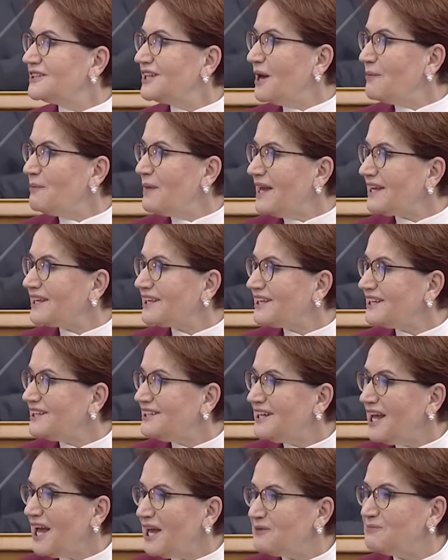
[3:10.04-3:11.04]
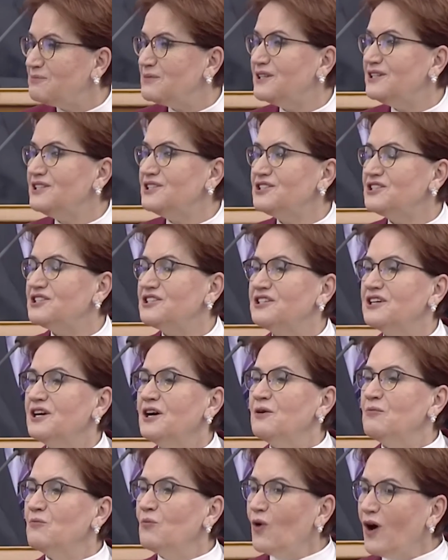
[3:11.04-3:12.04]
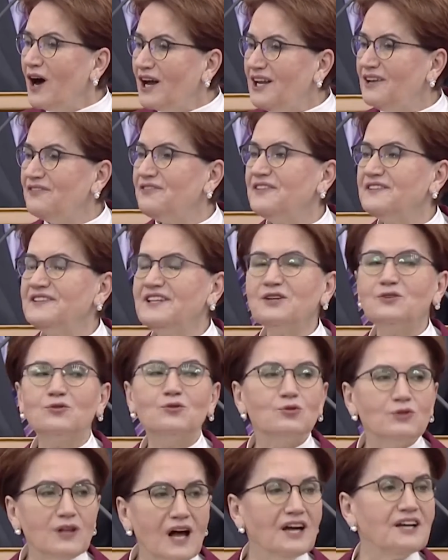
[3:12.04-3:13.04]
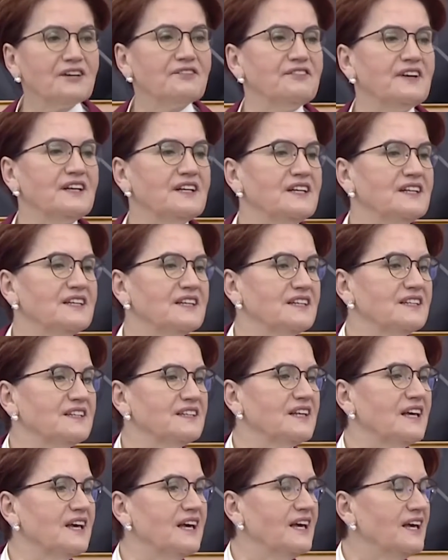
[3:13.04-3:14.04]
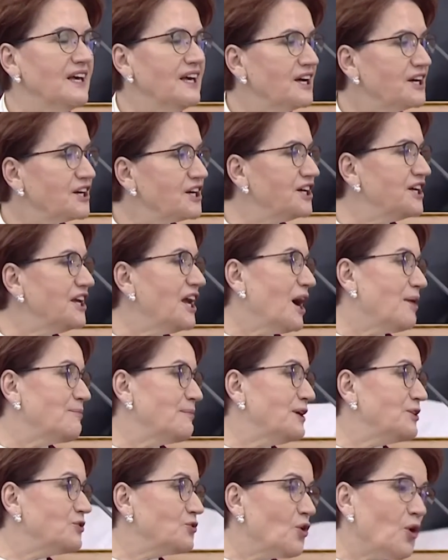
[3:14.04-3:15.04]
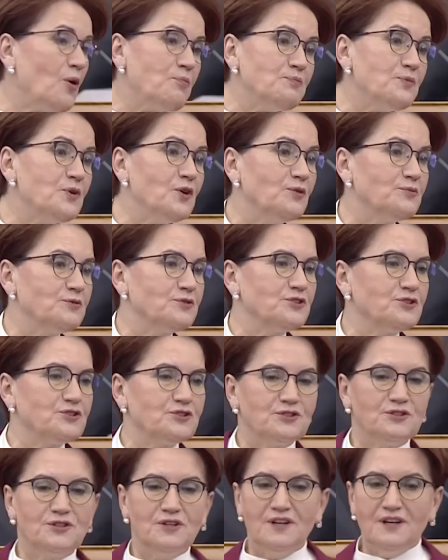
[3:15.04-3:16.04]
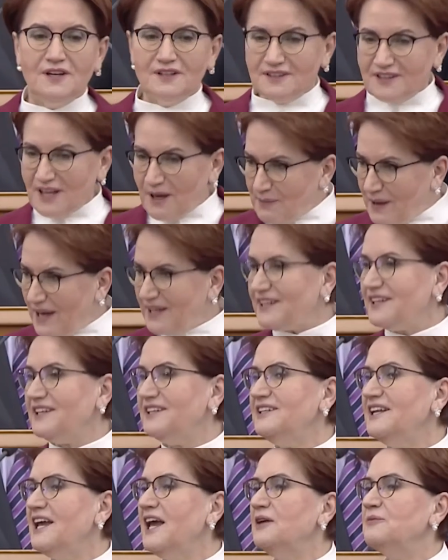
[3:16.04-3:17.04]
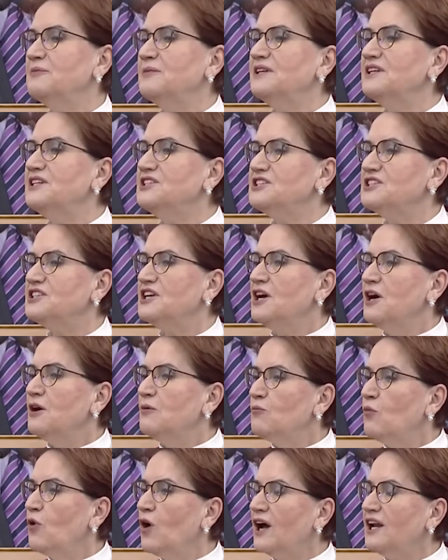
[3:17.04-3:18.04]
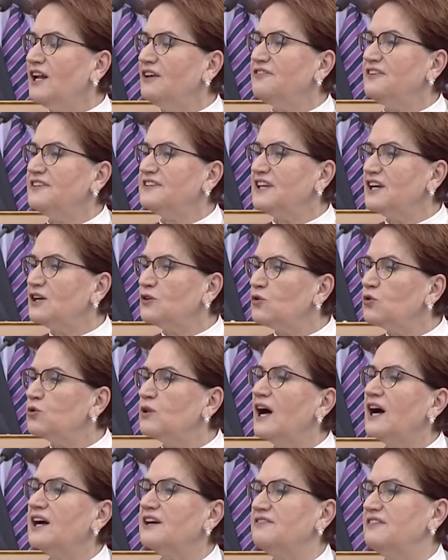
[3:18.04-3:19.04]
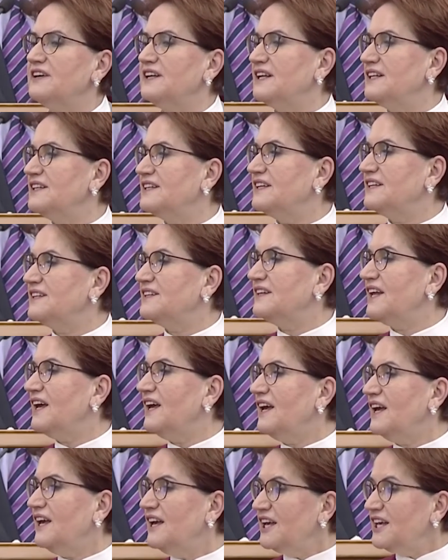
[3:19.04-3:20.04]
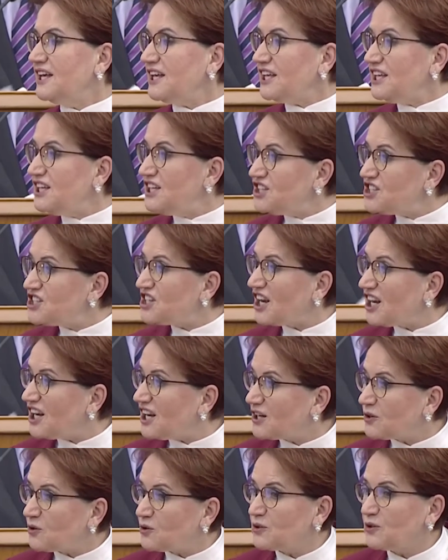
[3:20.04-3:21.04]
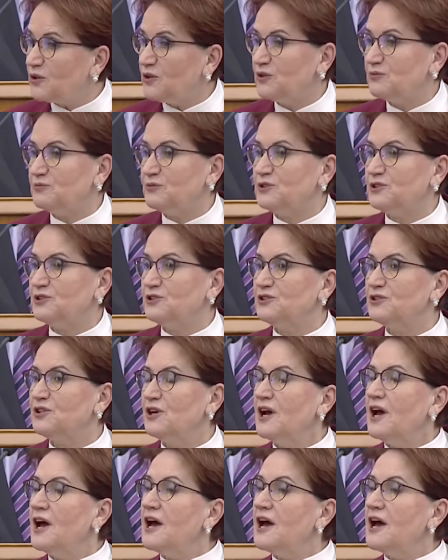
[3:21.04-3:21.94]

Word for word: Demek ki neymiş? Muhalefete kulak verildiğinde kıyamet kopmuyormuş. Demek ki neymiş? Muhalefete kulak verildiğinde iyi şeyler oluyormuş.